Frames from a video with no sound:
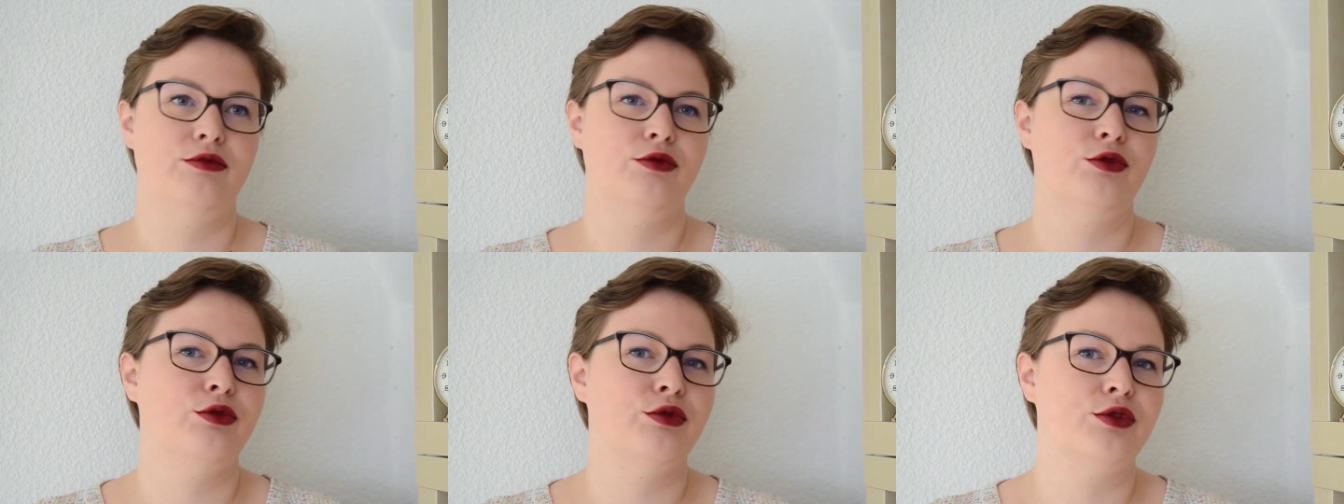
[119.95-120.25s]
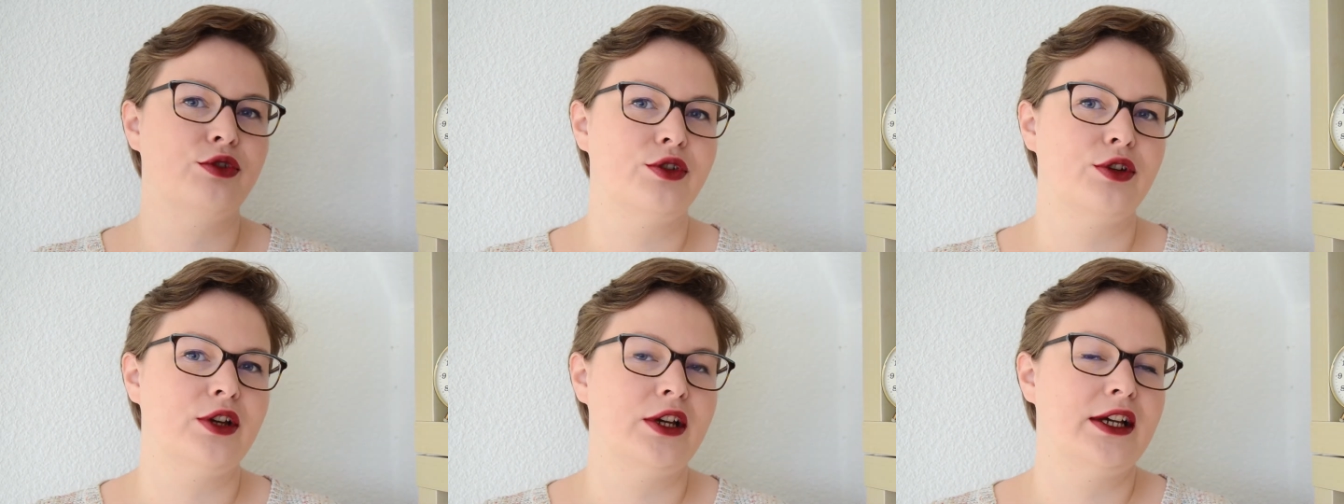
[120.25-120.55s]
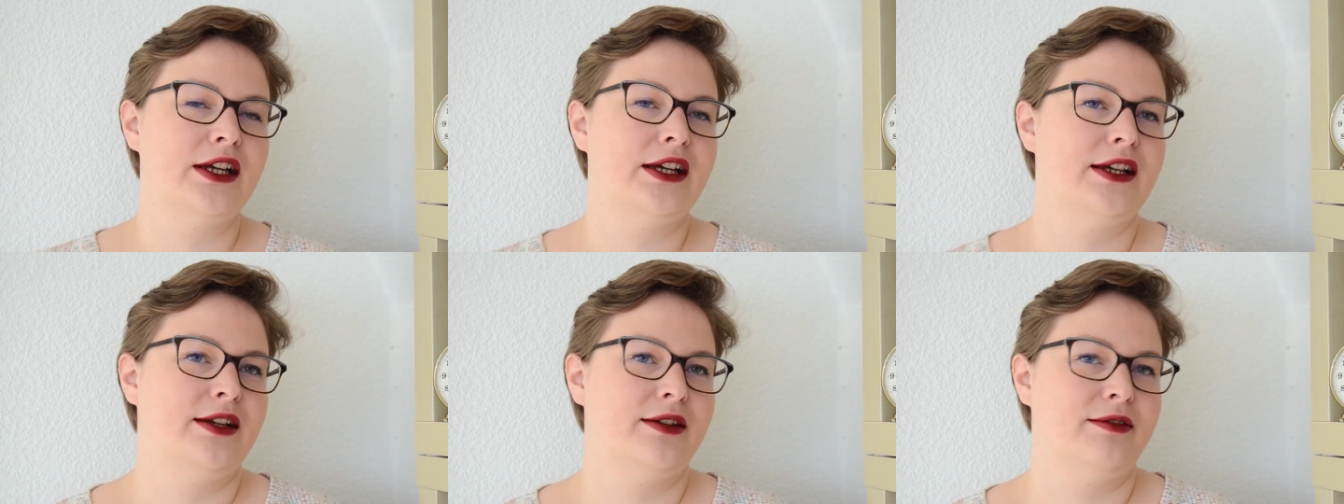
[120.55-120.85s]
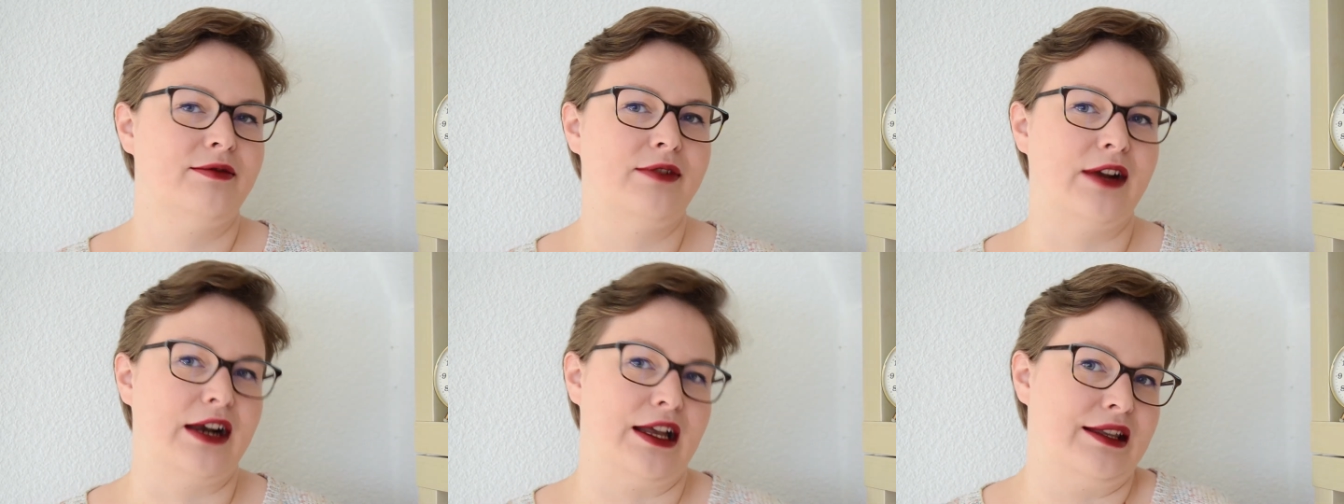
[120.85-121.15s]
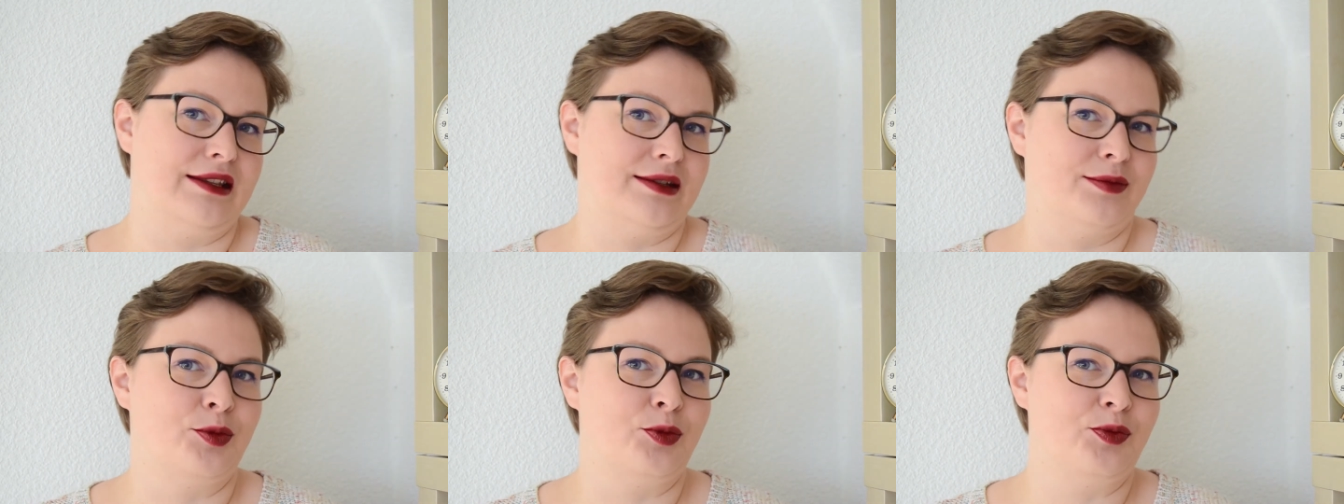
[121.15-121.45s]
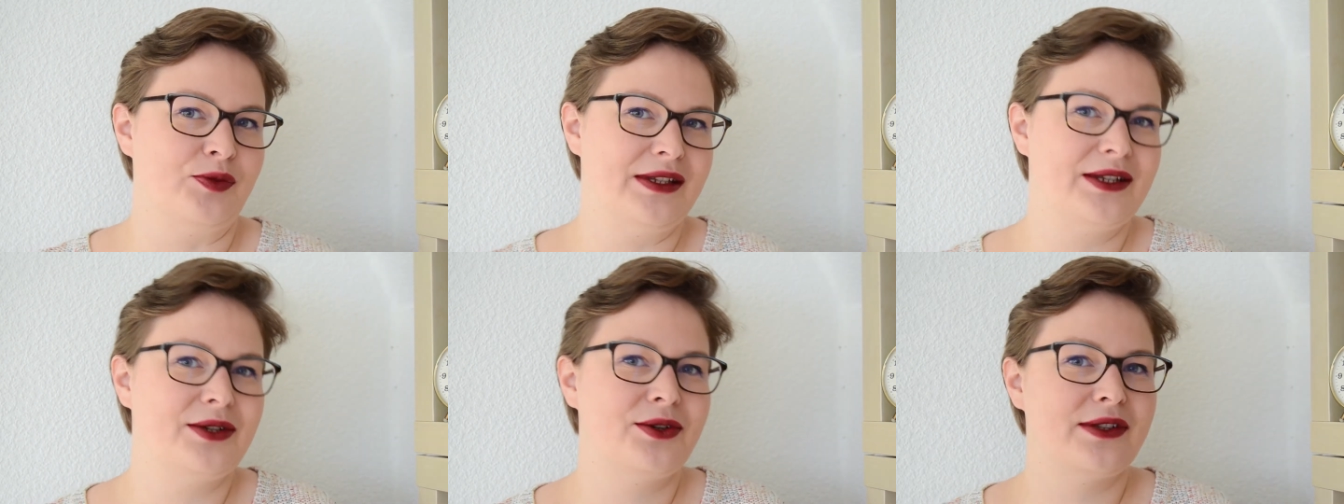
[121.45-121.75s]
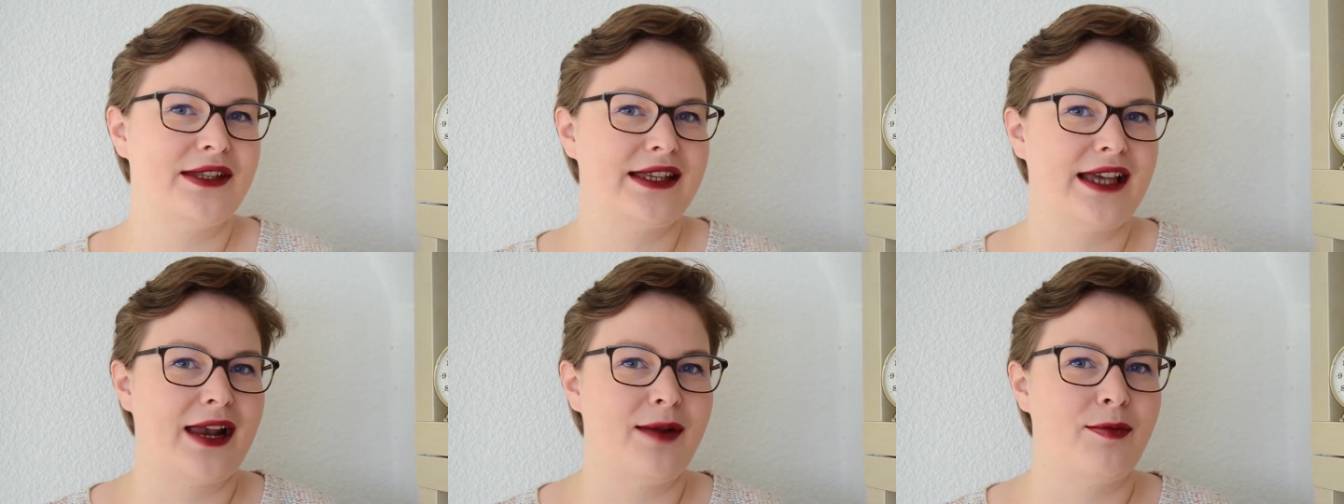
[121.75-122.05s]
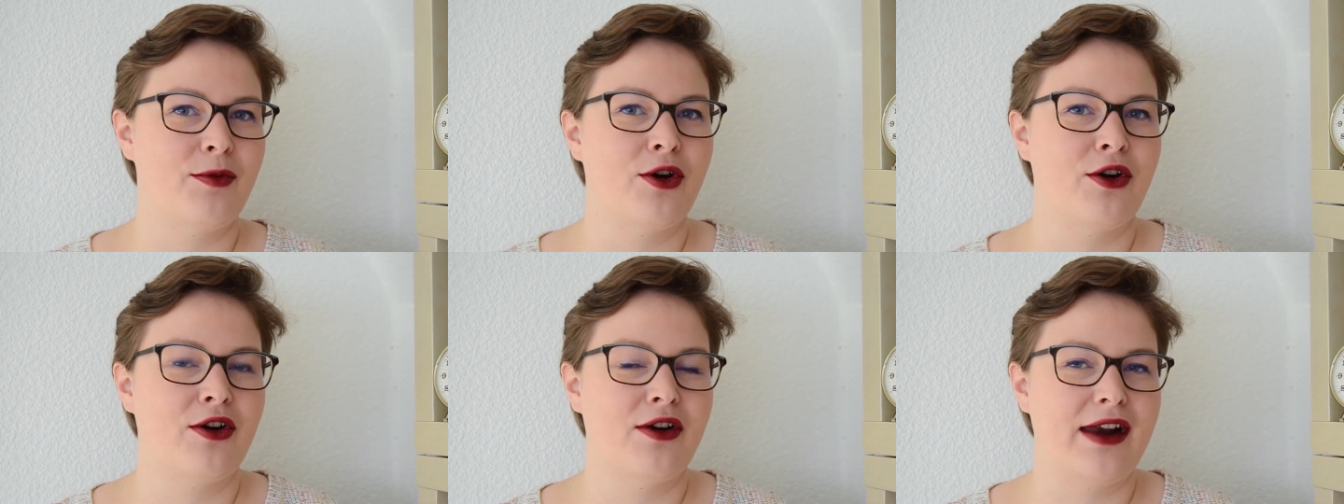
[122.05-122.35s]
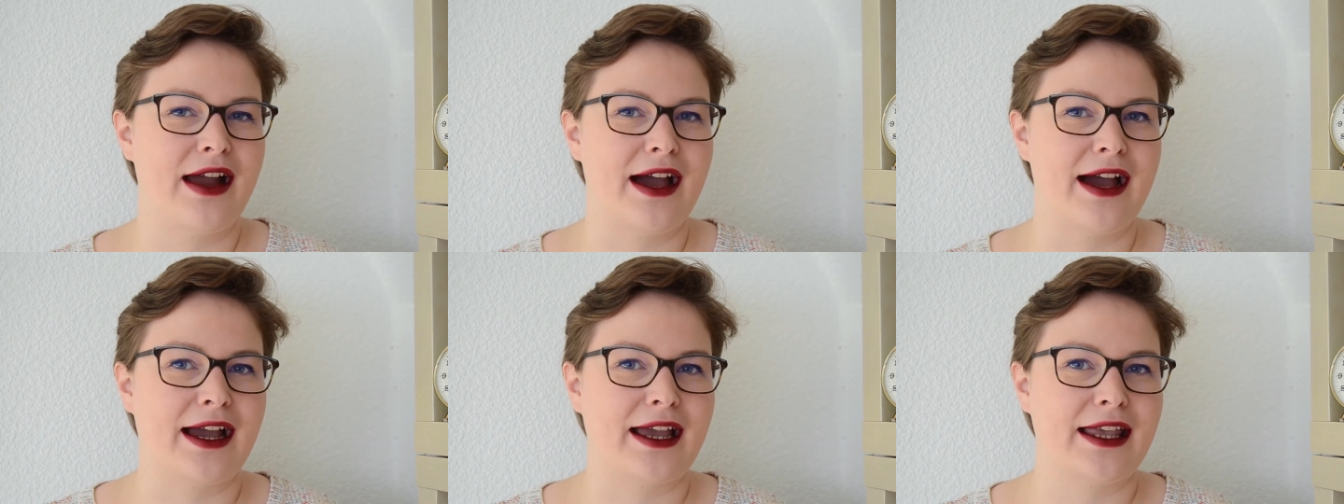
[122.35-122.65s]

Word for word: Donc voilà, c'est mon petit côté allemand, la